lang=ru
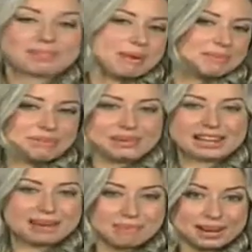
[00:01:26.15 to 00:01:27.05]
По-моему,
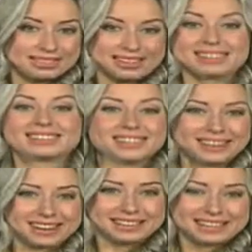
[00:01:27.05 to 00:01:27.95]
Клеопатра
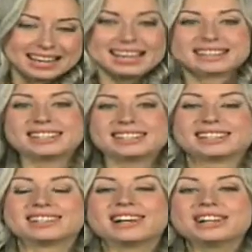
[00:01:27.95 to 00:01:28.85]
отдыхает. Кстати,
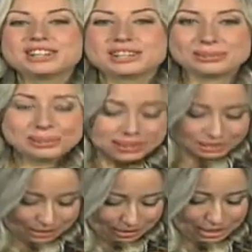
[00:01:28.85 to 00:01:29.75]
Глаша только
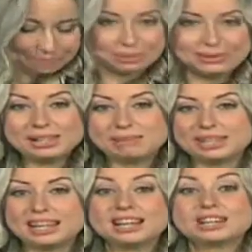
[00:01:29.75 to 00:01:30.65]
что шепнула
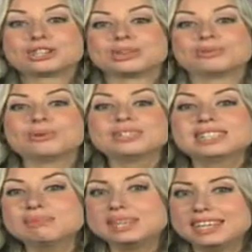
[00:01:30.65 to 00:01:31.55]
мне, что в год
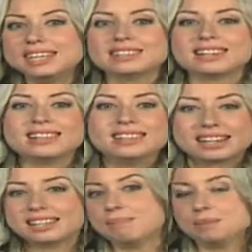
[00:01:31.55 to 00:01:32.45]
змеи надо,
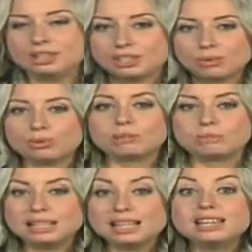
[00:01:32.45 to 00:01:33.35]
как и принято у
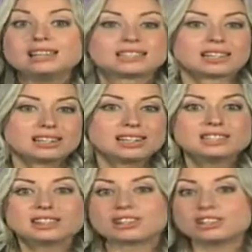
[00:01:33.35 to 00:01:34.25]
рептилий,
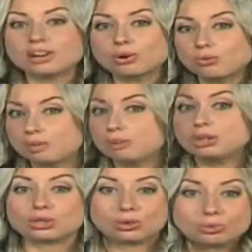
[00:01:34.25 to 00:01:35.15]
сохранять хладнокровие
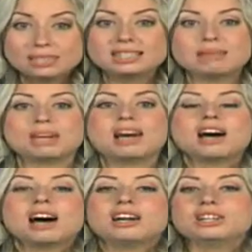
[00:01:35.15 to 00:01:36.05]
перед трудностями,
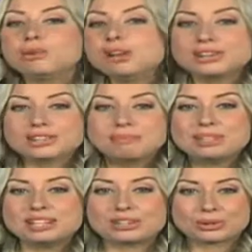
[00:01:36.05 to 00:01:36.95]
регулярно
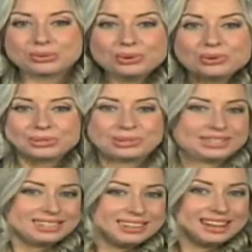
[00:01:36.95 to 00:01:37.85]
менять шкурку, то
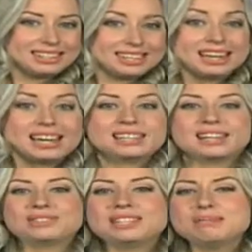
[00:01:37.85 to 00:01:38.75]
есть наряды,
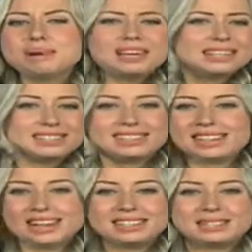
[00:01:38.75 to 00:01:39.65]
на все болезни
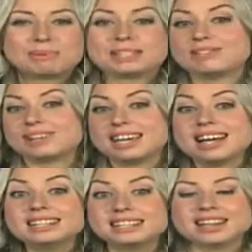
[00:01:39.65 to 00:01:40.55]
находить
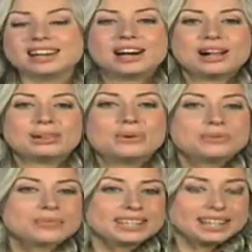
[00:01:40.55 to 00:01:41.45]
противоядие,
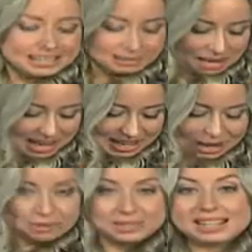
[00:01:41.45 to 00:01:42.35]
ловко, как
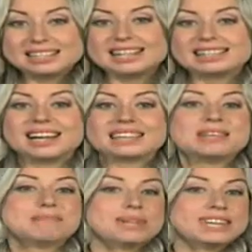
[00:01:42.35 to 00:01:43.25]
змейка, ускользать от
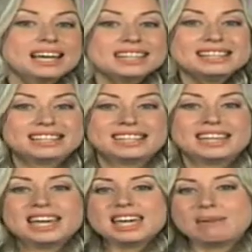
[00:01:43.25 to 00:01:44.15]
неприятностей
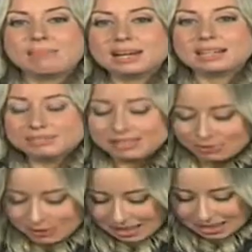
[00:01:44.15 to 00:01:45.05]
и показывать
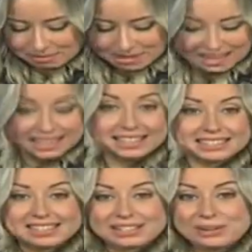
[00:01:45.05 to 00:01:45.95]
вот так мило
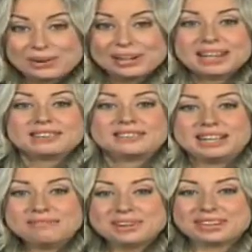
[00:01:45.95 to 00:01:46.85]
язычок
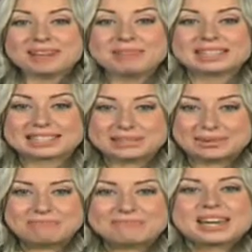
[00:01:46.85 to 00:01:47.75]
всем врагам на
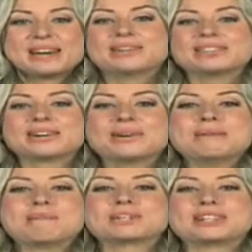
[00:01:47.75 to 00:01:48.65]
зло. Вот
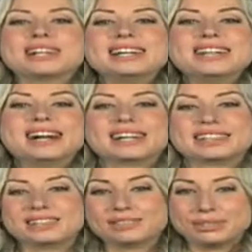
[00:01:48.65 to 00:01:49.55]
такое пожелание от
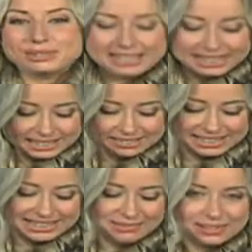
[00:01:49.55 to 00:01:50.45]
этого чудесного
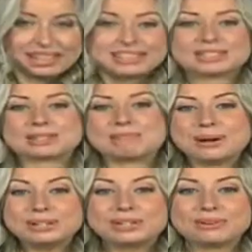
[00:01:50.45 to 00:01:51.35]
символа
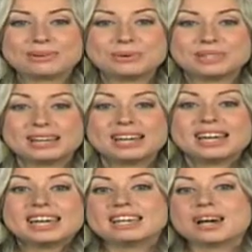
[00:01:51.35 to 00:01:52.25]
наступающего года.
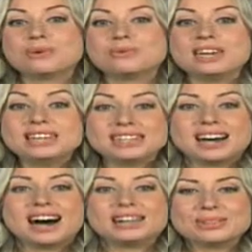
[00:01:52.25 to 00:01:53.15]
Я
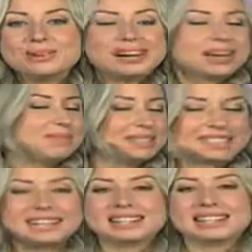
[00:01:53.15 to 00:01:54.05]
уверена, оно
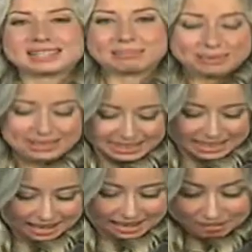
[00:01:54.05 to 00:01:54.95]
обязательно
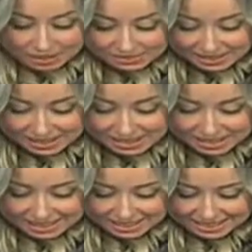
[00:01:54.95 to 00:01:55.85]
сбудется. Правда,
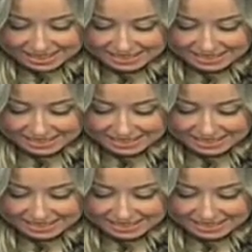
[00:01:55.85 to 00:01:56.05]
Глаша?